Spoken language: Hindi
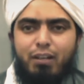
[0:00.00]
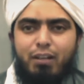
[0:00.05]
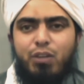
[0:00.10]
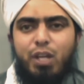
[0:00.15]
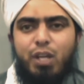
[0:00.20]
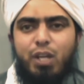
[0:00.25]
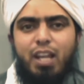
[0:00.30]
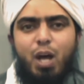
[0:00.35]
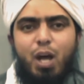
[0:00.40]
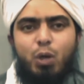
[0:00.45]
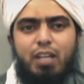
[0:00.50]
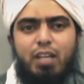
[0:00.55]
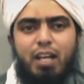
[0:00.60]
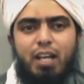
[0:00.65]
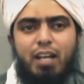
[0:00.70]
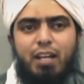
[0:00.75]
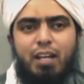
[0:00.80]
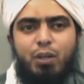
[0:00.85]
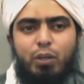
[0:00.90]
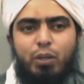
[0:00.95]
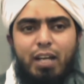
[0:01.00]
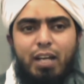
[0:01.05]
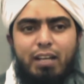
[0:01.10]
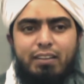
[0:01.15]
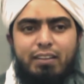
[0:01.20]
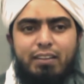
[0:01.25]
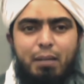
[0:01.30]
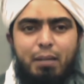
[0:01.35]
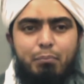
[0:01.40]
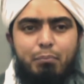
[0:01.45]
रदी अल्लाह तु
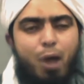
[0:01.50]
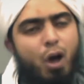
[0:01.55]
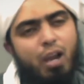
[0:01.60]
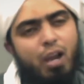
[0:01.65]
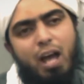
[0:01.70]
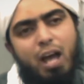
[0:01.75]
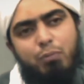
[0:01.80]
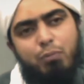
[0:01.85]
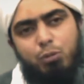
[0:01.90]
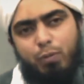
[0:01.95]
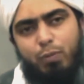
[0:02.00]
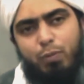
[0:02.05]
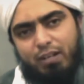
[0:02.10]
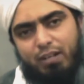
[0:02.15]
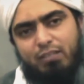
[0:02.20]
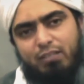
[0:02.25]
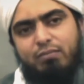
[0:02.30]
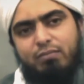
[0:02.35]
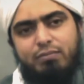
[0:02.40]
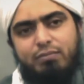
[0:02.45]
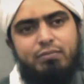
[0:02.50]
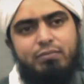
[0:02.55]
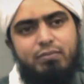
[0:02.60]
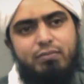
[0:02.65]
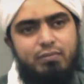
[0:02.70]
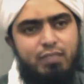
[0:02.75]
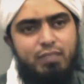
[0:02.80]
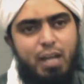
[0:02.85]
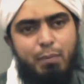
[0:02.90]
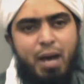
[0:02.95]
कहते हैं मौला अबू बकर
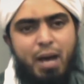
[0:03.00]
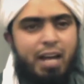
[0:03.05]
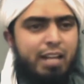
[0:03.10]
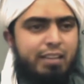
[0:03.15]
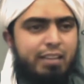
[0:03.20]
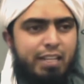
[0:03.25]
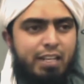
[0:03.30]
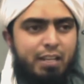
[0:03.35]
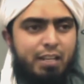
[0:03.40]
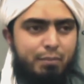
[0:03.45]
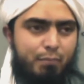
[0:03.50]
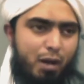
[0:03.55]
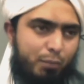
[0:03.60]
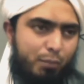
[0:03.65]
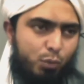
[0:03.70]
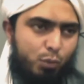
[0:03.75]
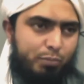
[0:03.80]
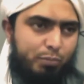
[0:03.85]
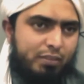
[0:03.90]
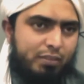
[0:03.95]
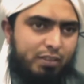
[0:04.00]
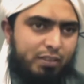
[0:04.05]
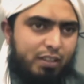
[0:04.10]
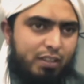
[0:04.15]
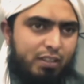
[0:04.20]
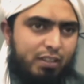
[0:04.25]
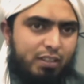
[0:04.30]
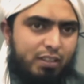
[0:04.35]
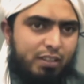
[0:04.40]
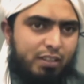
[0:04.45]
हमारे दिली
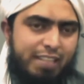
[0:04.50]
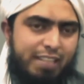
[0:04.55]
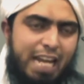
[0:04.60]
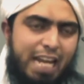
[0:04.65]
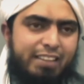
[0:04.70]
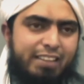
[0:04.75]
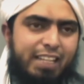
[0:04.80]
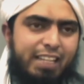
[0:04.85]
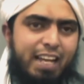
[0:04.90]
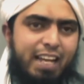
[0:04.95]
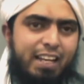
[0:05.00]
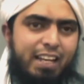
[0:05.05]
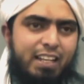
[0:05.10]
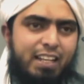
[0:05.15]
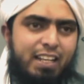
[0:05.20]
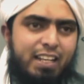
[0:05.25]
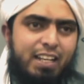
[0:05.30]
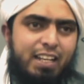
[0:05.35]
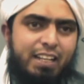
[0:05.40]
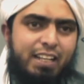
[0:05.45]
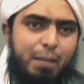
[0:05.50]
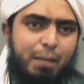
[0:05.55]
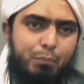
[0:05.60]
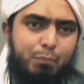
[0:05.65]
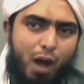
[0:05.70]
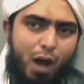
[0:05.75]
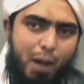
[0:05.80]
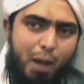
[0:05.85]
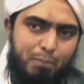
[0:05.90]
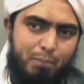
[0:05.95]
महबूब कहते हैं कि
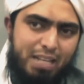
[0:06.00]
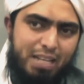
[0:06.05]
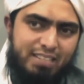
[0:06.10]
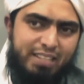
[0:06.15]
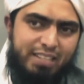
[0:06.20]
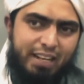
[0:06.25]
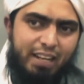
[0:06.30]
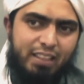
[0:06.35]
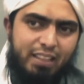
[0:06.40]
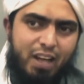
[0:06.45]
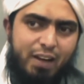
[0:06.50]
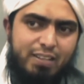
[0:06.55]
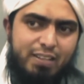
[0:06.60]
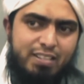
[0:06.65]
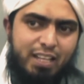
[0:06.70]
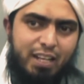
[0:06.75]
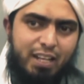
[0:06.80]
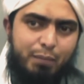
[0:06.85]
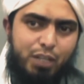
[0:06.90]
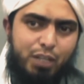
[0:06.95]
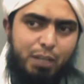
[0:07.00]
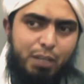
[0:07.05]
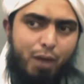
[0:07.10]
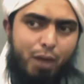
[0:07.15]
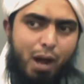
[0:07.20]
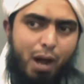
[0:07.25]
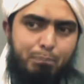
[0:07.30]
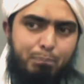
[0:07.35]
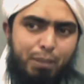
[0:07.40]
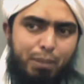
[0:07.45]
मोहम्मद सल्लल्लाहु अलैहि वसल्लम की
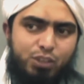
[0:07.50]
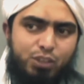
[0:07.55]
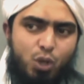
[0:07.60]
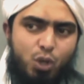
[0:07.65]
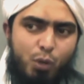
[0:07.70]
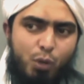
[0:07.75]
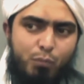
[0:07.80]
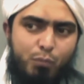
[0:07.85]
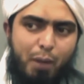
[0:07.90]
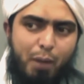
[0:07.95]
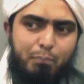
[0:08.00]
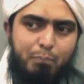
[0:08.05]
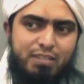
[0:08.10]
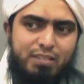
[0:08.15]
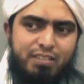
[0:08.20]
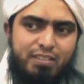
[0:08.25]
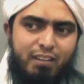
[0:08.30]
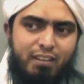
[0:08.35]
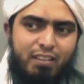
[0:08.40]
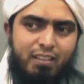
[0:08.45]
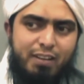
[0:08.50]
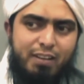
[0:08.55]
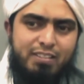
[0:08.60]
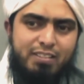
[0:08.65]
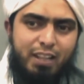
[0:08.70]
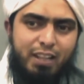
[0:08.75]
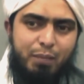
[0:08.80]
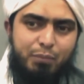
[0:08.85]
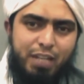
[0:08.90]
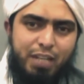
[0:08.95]
मोहब्बत को मोहम्मद सल्लल्लाहु
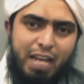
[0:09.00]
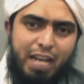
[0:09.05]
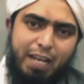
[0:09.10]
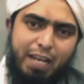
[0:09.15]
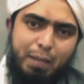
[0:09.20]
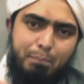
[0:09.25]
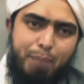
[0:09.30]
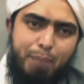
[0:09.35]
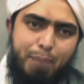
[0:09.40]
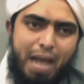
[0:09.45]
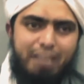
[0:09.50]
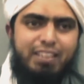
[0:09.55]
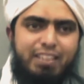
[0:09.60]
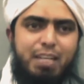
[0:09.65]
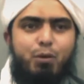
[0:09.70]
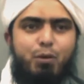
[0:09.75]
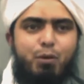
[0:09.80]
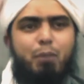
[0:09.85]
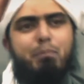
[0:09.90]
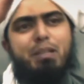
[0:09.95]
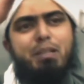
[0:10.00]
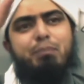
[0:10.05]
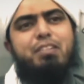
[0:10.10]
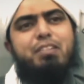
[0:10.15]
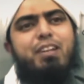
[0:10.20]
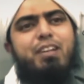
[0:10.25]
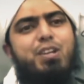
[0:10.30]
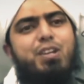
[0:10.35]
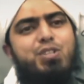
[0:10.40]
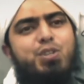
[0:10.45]
अलैहि वसल्लम के अहले बैत की मोहब्बत में
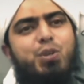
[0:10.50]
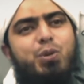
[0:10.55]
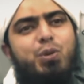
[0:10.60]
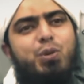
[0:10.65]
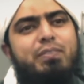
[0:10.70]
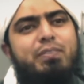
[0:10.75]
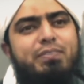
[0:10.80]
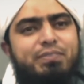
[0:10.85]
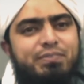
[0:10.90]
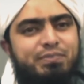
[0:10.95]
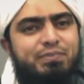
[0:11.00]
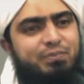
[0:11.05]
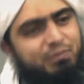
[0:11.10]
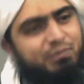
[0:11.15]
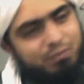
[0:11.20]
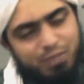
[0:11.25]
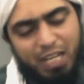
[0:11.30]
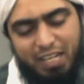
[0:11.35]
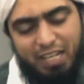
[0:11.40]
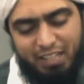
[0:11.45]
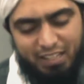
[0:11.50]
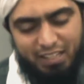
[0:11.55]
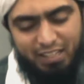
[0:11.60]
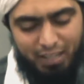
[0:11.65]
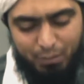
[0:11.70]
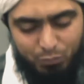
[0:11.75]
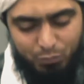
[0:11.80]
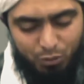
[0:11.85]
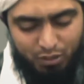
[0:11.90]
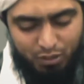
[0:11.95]
तलाश कर देख लें
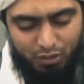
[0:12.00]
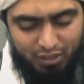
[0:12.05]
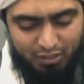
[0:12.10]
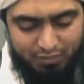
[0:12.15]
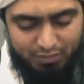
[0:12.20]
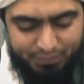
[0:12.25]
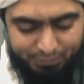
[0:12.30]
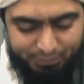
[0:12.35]
अल्हम्दुलिल्लाह